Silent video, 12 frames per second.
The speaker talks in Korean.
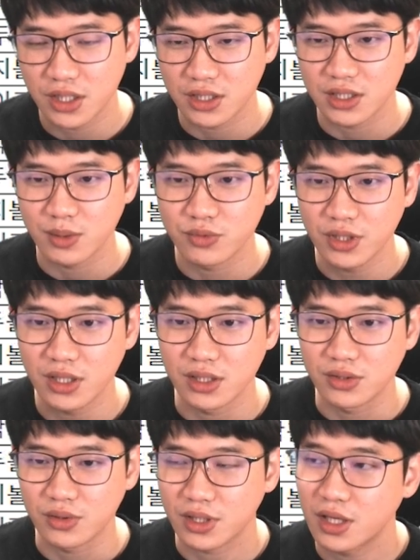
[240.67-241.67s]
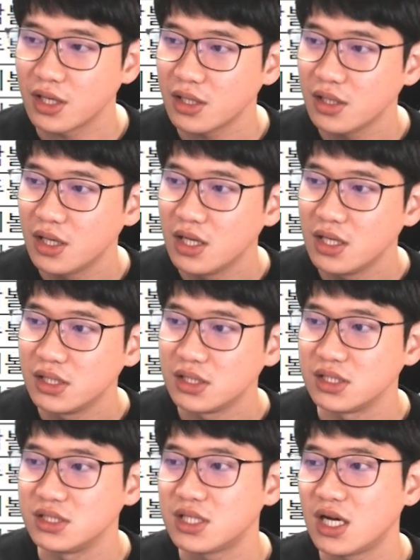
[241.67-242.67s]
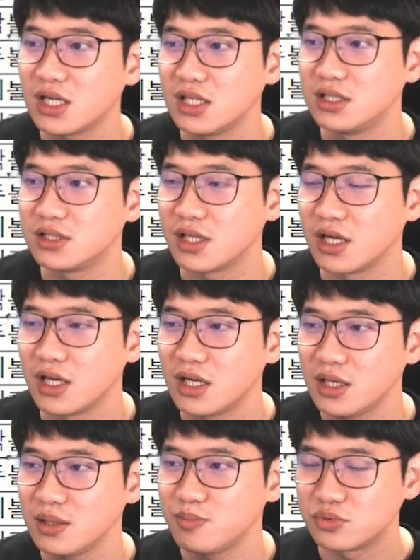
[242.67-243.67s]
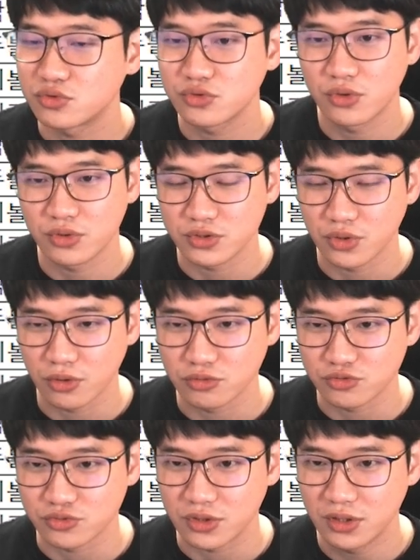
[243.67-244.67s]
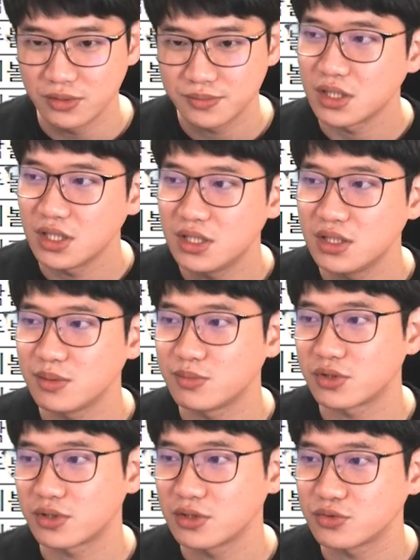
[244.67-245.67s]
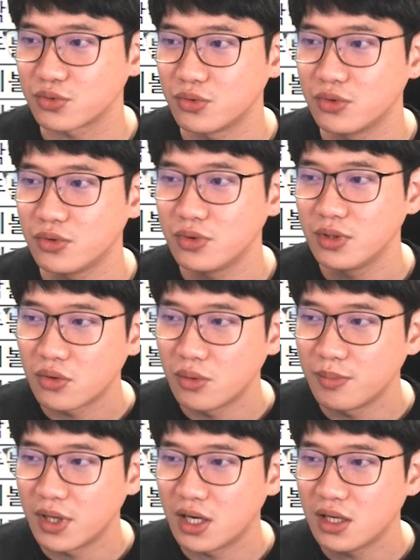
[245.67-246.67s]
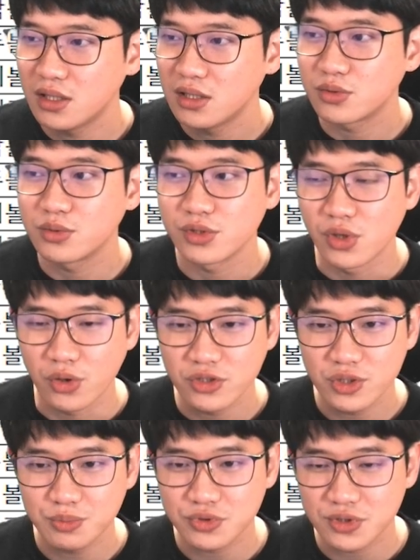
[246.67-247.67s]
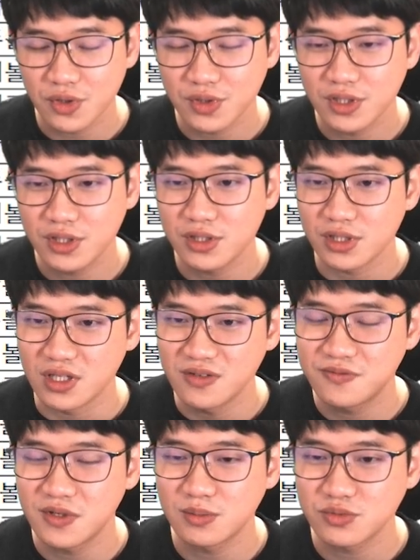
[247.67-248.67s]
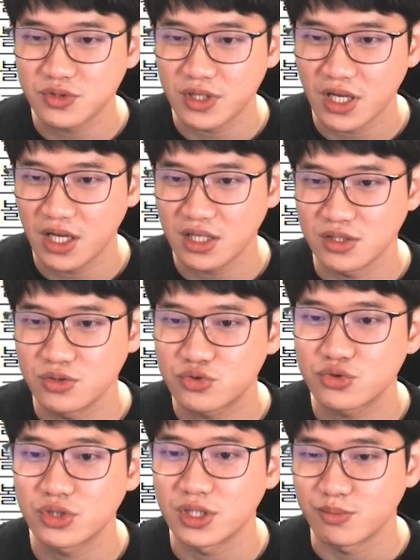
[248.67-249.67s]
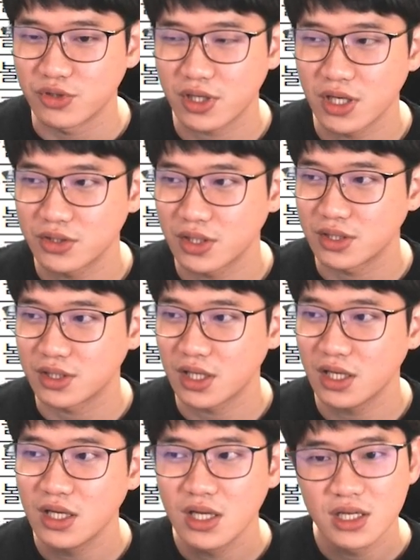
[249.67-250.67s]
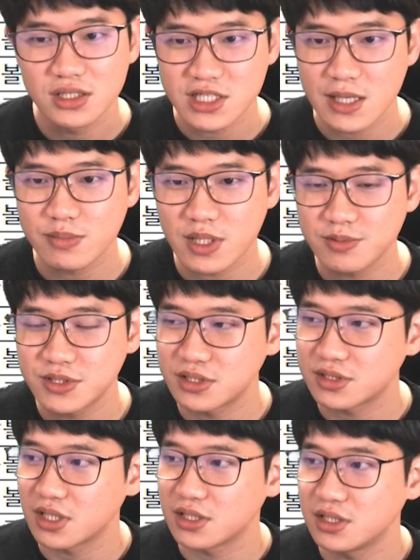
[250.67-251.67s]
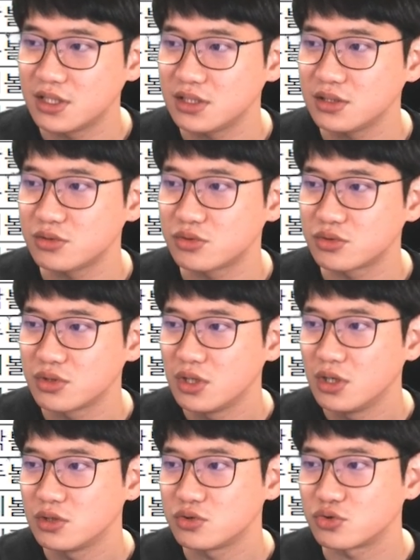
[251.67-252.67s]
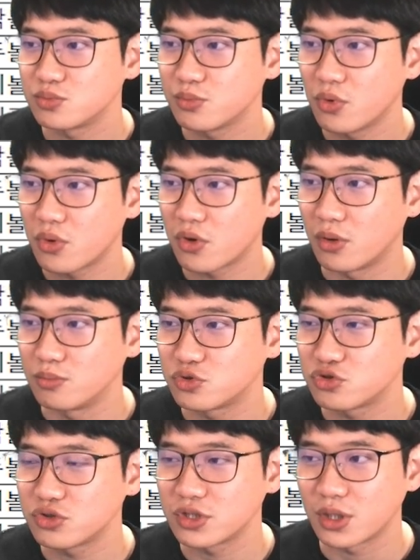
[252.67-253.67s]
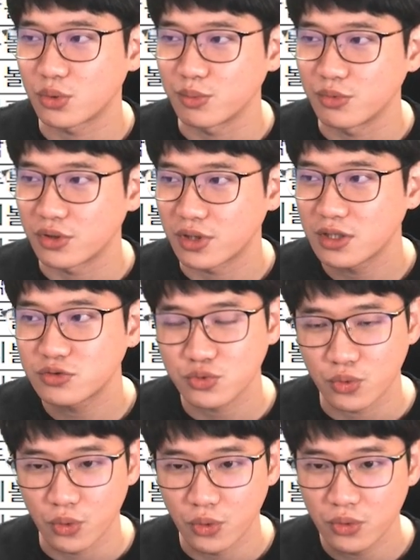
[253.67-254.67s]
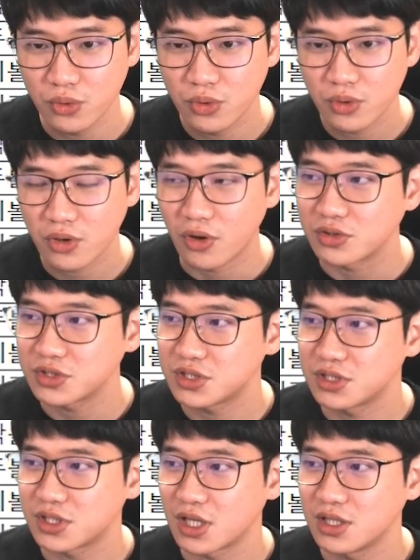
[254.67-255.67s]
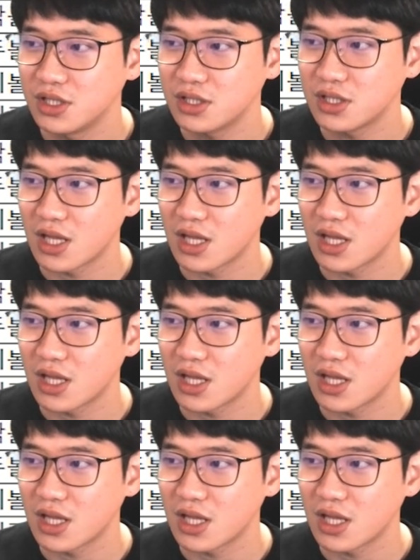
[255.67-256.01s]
되기 때문에 이렇게 이상일 때에 부등호를 적어주고요 2를 입력을 해주고 콤마 그리고 여기서부터는 if 함수의 인수를 입력해야 되는데 참값일 때는 중복 검출이라고 입력을 해주고 거짓일 때는